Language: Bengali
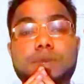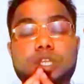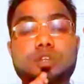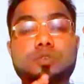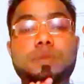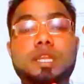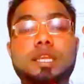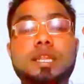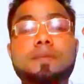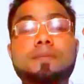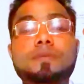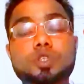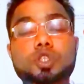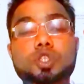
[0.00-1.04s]
পাঁচশো
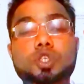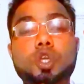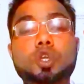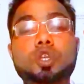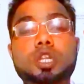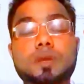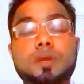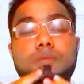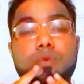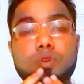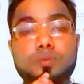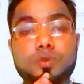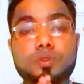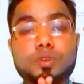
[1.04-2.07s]
মিলিগ্রাম ছয় ঘন্টা
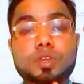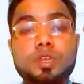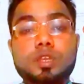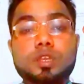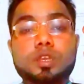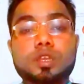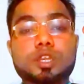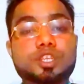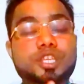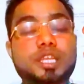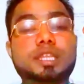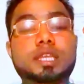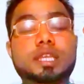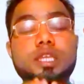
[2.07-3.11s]
পর পর
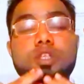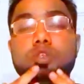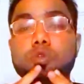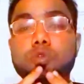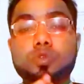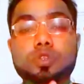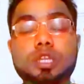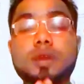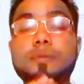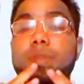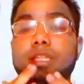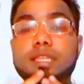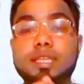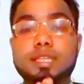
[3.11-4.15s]
সাত থেকে চোদ্দ দিন
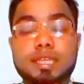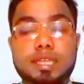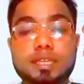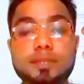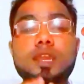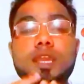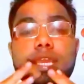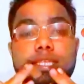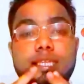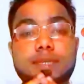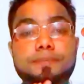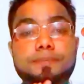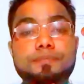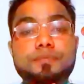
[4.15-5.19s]
আমরা দিয়ে থাকি
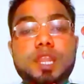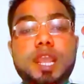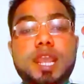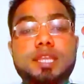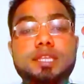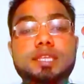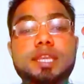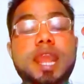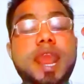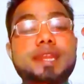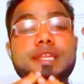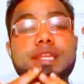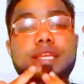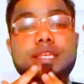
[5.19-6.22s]
এছাড়া একটি
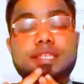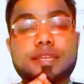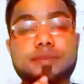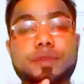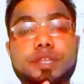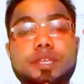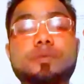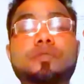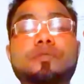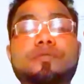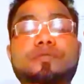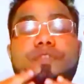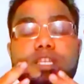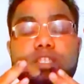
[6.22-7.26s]
অ্যান্টিহিস্টামিন যেমন
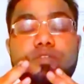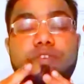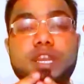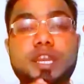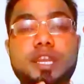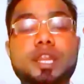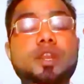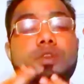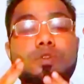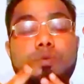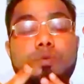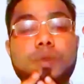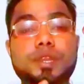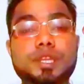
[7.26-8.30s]
ফ্যাক্সোফেনাডিন
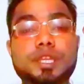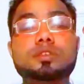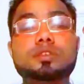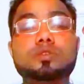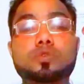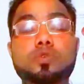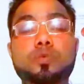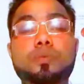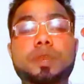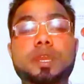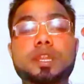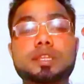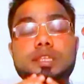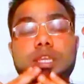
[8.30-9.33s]
গ্রুপাটেডিন
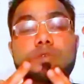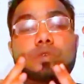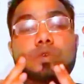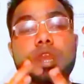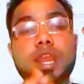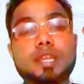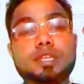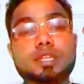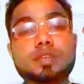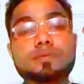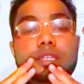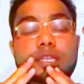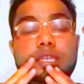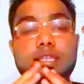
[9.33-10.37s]
গ্রুপের যে কোনো একটি
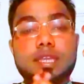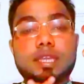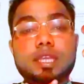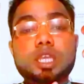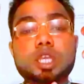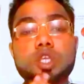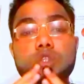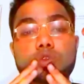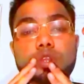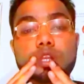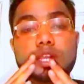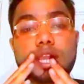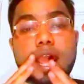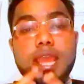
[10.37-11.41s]
দিয়ে থাকি
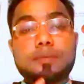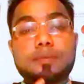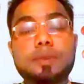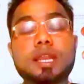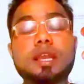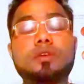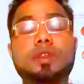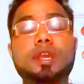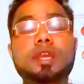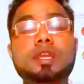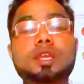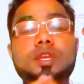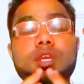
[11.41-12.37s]
দৈনিক একবেলা করে